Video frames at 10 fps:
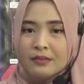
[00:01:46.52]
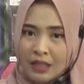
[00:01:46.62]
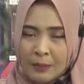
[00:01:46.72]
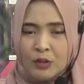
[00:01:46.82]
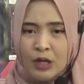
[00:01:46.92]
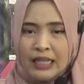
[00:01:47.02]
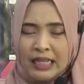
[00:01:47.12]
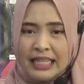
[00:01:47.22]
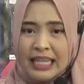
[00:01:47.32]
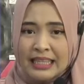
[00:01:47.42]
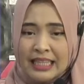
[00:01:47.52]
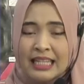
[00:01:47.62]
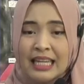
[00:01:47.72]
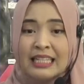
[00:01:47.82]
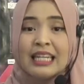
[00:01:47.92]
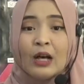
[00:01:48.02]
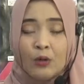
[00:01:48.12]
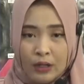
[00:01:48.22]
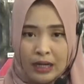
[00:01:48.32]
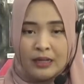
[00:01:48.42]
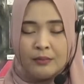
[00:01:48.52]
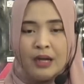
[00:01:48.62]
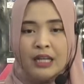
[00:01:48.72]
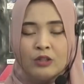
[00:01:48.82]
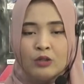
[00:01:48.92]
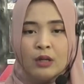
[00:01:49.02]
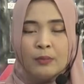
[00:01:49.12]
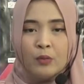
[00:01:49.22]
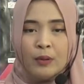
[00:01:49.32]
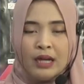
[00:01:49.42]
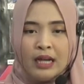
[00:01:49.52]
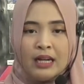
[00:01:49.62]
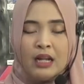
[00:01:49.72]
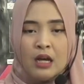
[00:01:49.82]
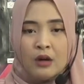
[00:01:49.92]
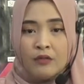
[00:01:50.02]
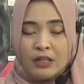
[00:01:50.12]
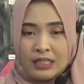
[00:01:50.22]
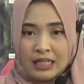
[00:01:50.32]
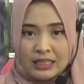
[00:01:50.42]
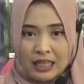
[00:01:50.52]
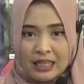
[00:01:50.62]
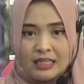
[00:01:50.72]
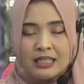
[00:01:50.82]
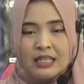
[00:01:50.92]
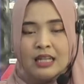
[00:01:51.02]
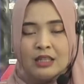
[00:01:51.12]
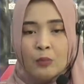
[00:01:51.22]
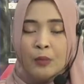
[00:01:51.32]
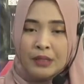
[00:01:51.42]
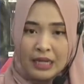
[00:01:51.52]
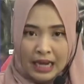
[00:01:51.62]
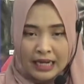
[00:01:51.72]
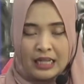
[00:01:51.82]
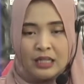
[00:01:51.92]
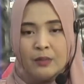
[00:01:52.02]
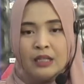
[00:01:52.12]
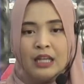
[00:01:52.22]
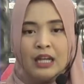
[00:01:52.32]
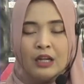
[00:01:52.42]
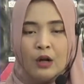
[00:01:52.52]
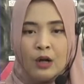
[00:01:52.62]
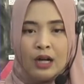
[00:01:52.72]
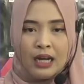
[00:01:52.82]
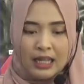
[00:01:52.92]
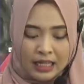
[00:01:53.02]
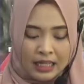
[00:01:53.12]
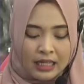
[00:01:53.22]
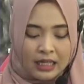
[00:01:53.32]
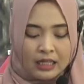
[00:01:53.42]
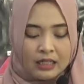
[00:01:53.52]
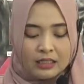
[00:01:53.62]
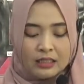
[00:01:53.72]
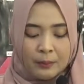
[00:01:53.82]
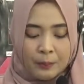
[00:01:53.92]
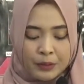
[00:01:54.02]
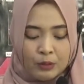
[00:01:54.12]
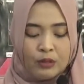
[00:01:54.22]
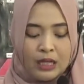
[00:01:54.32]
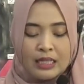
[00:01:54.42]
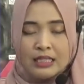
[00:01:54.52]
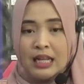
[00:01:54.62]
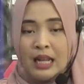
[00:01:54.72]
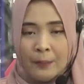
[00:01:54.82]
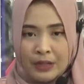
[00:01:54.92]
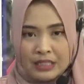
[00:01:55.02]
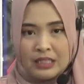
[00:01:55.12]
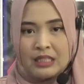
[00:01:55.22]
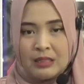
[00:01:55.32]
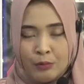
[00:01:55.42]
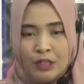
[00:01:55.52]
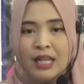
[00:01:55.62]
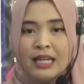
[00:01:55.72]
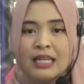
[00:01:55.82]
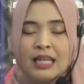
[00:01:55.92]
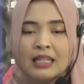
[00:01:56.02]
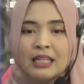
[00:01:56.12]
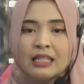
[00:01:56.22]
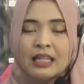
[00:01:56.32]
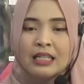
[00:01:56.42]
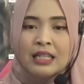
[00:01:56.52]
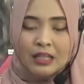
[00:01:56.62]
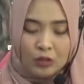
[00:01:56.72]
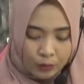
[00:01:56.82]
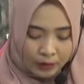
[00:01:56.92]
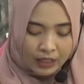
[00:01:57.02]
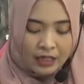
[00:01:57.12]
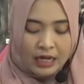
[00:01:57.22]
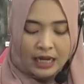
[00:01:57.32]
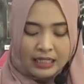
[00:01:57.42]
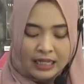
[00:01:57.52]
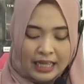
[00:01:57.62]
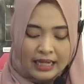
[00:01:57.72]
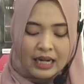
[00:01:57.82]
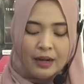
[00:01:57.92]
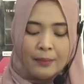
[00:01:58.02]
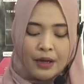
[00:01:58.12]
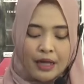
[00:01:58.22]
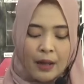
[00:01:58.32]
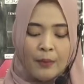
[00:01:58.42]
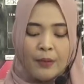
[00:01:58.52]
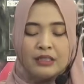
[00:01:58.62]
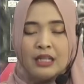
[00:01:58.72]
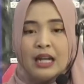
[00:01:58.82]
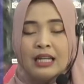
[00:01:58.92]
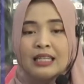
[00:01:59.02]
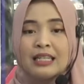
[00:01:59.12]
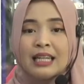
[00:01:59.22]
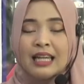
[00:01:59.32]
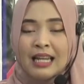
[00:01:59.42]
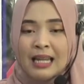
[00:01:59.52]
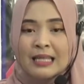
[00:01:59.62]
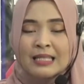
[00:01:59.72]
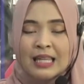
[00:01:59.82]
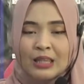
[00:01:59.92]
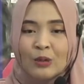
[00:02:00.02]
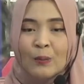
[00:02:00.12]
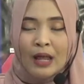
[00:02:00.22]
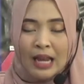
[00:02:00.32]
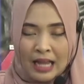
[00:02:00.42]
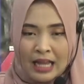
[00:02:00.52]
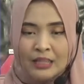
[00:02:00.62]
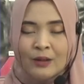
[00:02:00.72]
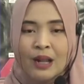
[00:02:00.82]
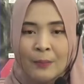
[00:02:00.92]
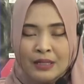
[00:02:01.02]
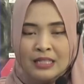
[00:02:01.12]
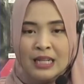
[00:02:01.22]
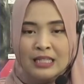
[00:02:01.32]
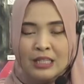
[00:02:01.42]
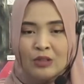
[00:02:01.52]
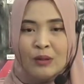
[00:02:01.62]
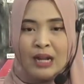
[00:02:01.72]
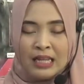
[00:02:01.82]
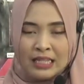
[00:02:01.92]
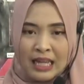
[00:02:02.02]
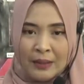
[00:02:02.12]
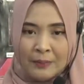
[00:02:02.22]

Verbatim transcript: itu juga ada kegiatan yang dilakukan bahkan juga merupakan fasilitas atau pembinaan yang diberikan oleh petugas lapas tersebut. Dan hari ini kita kedatangan narasumber dari Lembaga Pemasyarakatan Kelas 1 Malang atau Lapas Kelas 1 Malang yang